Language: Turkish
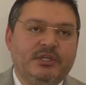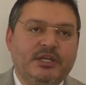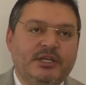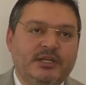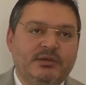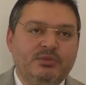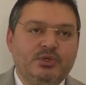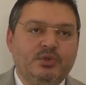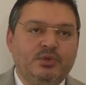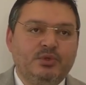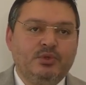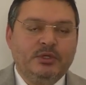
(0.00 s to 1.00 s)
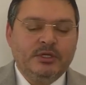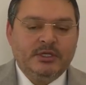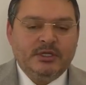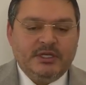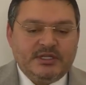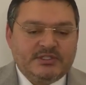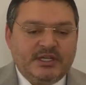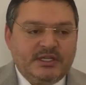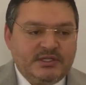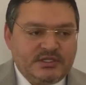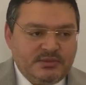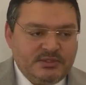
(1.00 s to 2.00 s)
gereken bir konu, e,
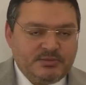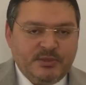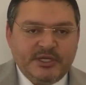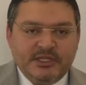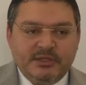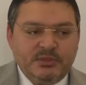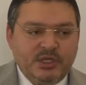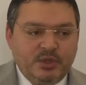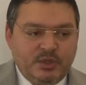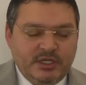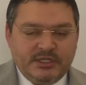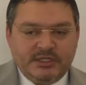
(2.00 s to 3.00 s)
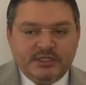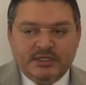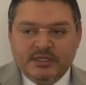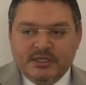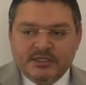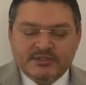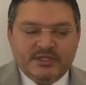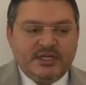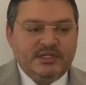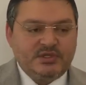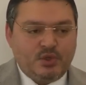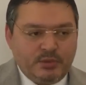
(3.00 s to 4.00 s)
sadece biz pandemiye yönlendik,
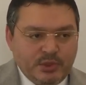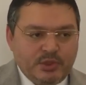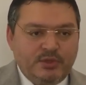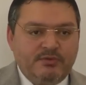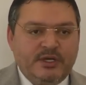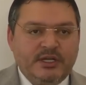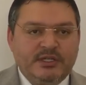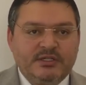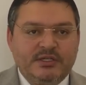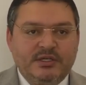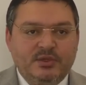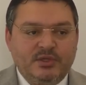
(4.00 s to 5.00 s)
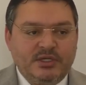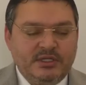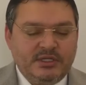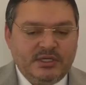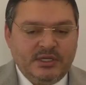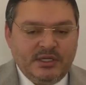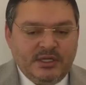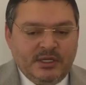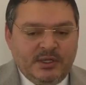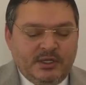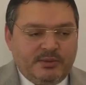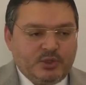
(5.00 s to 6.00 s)
sadece omikron varyantına yönlendik.
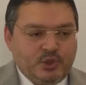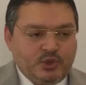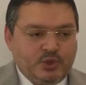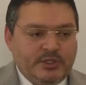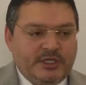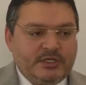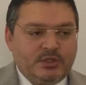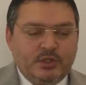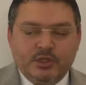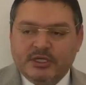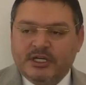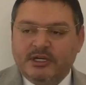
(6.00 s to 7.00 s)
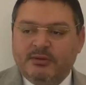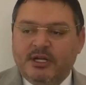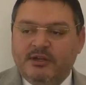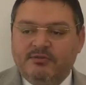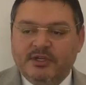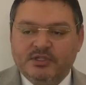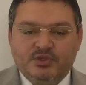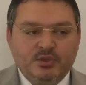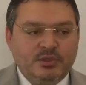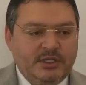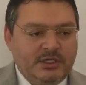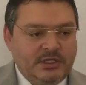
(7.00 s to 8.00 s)
Ama çocuklar gribal
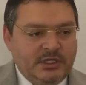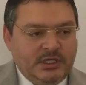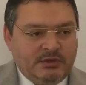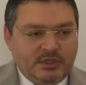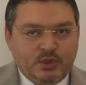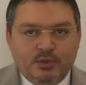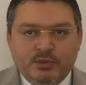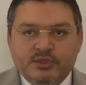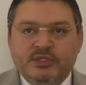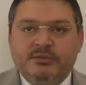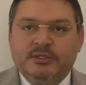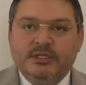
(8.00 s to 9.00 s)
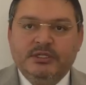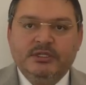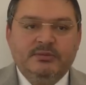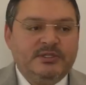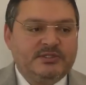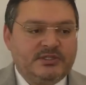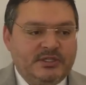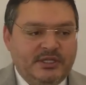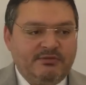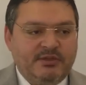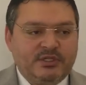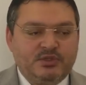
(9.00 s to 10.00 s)
enfeksiyondan ve domuz gribi dediğimiz
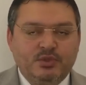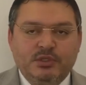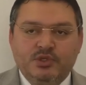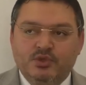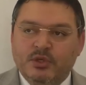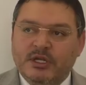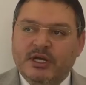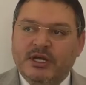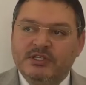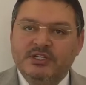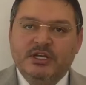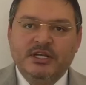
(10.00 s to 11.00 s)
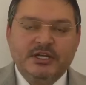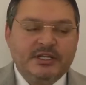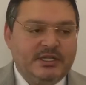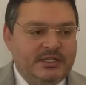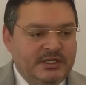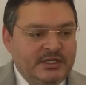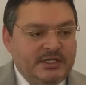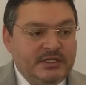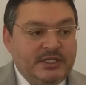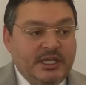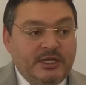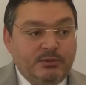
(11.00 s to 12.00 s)
enfeksiyondan şu an acillerde
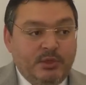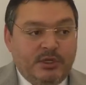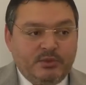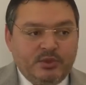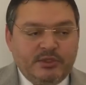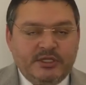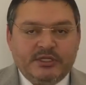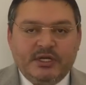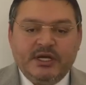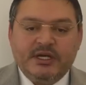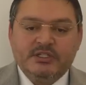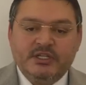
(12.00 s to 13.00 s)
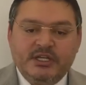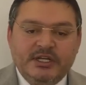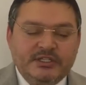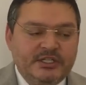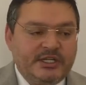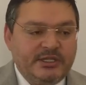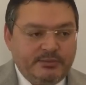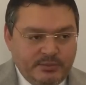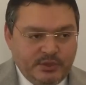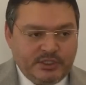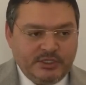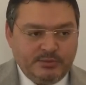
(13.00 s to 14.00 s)
yer bulamıyorlar. Aciller
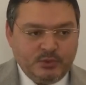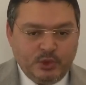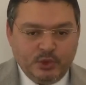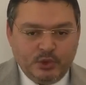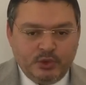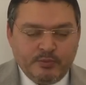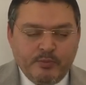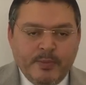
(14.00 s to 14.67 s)
tıklım tıklım dolu.